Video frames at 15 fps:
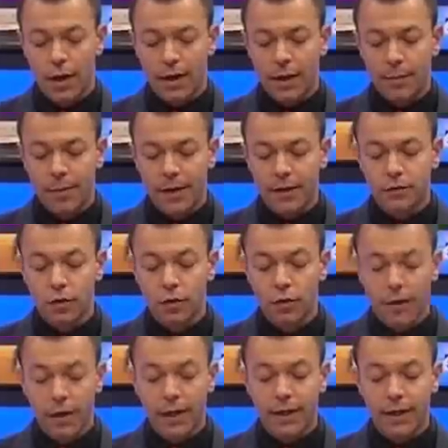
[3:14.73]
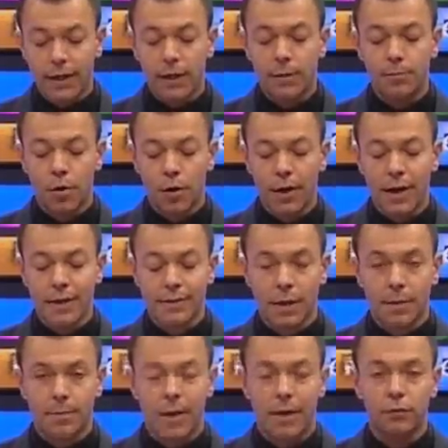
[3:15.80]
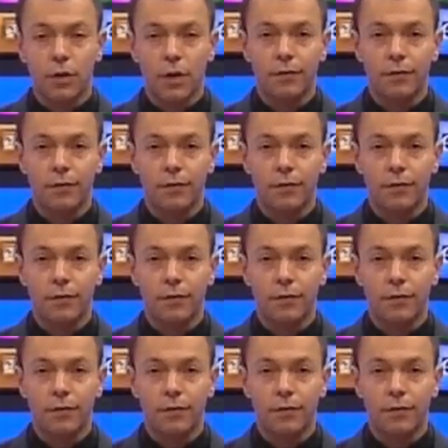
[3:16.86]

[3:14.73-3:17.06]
le ha preso gli orecchini, poi è scappato.